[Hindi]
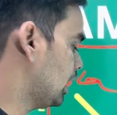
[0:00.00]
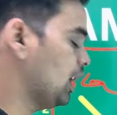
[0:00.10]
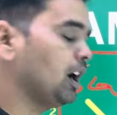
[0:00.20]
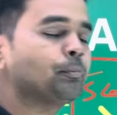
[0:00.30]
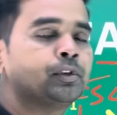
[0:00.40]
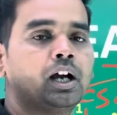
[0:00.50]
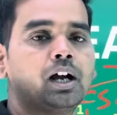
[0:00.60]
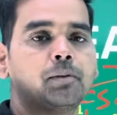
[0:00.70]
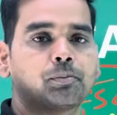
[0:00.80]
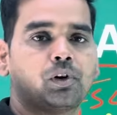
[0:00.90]
यहाँ पे
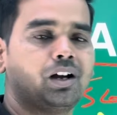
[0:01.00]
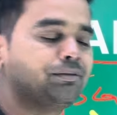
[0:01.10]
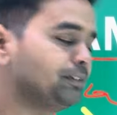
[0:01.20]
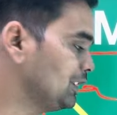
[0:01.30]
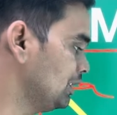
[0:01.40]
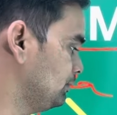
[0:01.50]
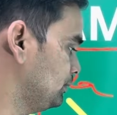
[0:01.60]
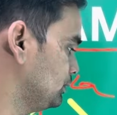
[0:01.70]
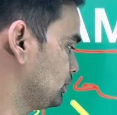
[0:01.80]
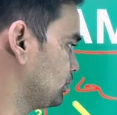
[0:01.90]
आप काफ़ी
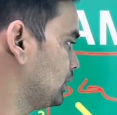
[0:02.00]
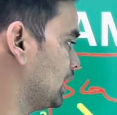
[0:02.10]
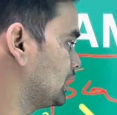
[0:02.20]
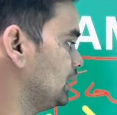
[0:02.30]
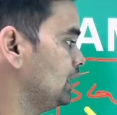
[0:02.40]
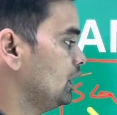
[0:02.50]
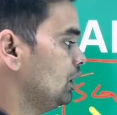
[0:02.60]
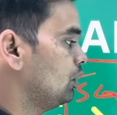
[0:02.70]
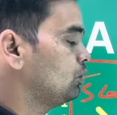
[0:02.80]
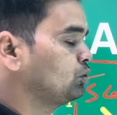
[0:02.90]
कंफ्यूज हो जाते हैं
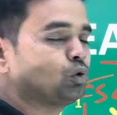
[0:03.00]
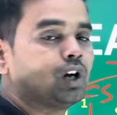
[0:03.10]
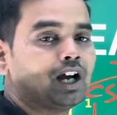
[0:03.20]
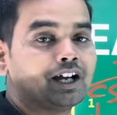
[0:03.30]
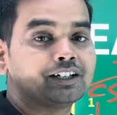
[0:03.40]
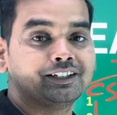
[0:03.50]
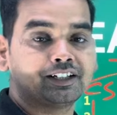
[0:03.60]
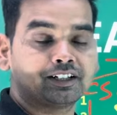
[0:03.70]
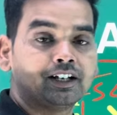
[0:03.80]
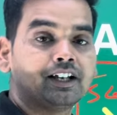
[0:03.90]
और जो
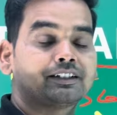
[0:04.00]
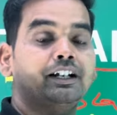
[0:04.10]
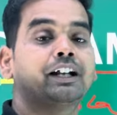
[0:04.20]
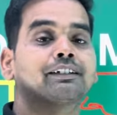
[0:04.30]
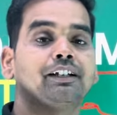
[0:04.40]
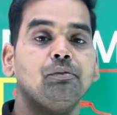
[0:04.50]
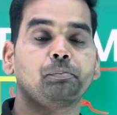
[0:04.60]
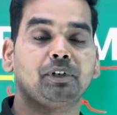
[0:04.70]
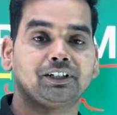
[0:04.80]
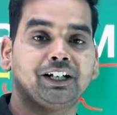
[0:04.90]
हायर सिलेक्शन
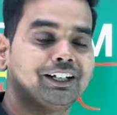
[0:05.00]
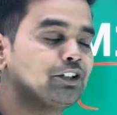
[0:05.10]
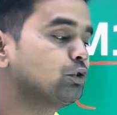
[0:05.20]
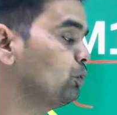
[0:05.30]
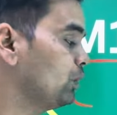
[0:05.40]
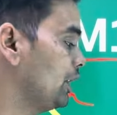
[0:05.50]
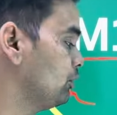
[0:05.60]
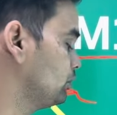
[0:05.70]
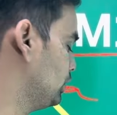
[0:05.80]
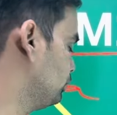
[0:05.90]
परसेंटेज हो रहे
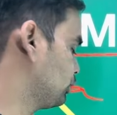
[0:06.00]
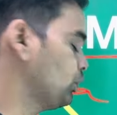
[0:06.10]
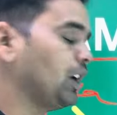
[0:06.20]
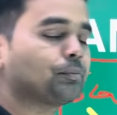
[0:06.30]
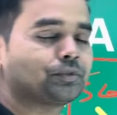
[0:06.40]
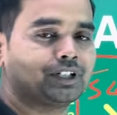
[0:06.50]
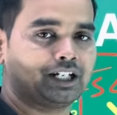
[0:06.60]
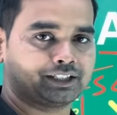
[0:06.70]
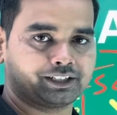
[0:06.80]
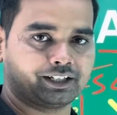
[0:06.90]
होते हैं उसको आप
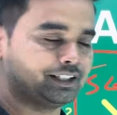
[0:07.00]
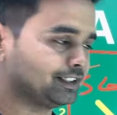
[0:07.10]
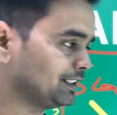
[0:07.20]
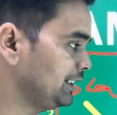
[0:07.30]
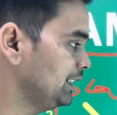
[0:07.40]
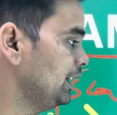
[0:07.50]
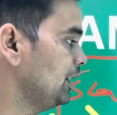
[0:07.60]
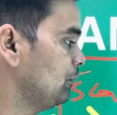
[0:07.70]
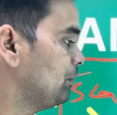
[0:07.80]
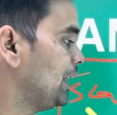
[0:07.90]
सिलेक्ट कर लेते हैं
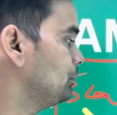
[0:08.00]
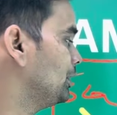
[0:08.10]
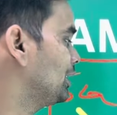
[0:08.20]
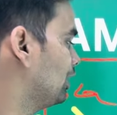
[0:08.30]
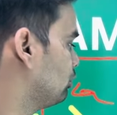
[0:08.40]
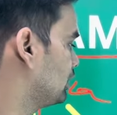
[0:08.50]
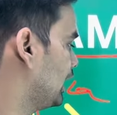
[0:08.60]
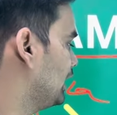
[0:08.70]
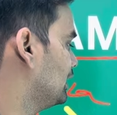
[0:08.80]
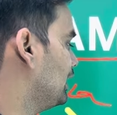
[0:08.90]
बाद में क्या होता
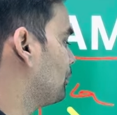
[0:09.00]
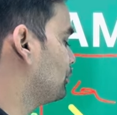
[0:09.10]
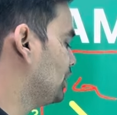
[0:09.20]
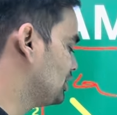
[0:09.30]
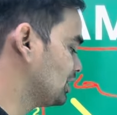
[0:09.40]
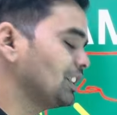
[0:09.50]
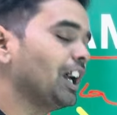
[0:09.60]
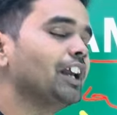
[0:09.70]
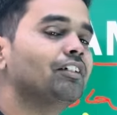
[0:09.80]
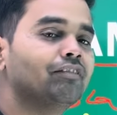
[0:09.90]
है कि आपने
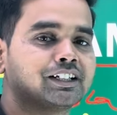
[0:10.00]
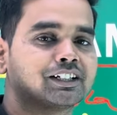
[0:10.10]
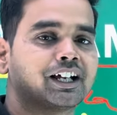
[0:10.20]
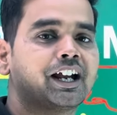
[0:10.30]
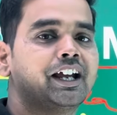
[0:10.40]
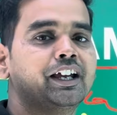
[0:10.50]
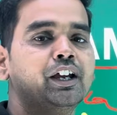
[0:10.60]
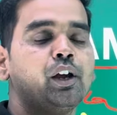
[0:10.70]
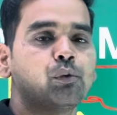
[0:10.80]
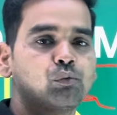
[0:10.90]
जितना इन्वेस्ट करा है
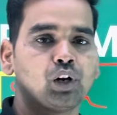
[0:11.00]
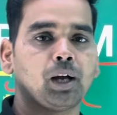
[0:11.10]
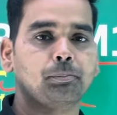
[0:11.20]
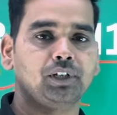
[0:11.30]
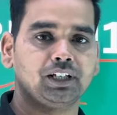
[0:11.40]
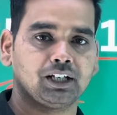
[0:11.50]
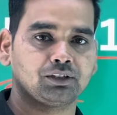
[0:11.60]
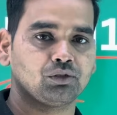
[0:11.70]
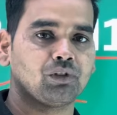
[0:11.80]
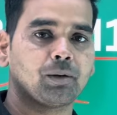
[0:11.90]
वो आपके या
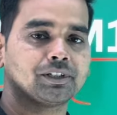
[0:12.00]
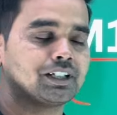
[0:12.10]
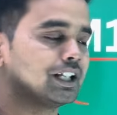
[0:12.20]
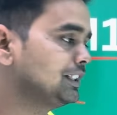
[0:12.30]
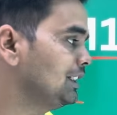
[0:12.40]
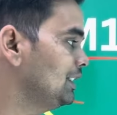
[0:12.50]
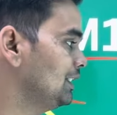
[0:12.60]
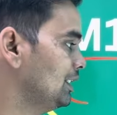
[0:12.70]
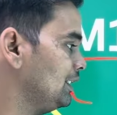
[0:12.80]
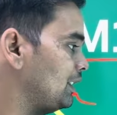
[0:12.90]
तो वापस आते हैं
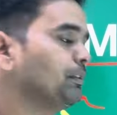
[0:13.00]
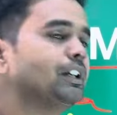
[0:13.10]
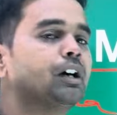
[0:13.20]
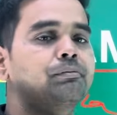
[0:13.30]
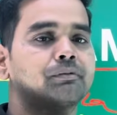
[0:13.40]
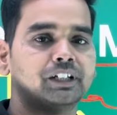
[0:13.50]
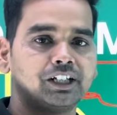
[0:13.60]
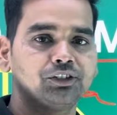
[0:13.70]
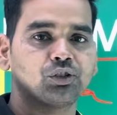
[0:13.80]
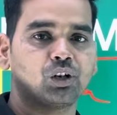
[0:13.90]
या फिर आप
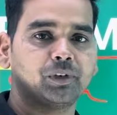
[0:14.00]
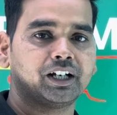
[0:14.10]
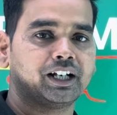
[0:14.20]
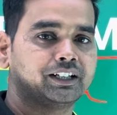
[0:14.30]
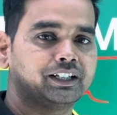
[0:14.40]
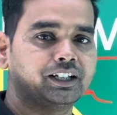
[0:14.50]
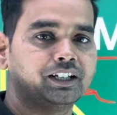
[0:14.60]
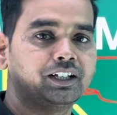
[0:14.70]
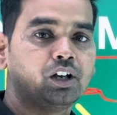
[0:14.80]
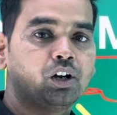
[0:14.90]
विनिंग जोन में रहते हैं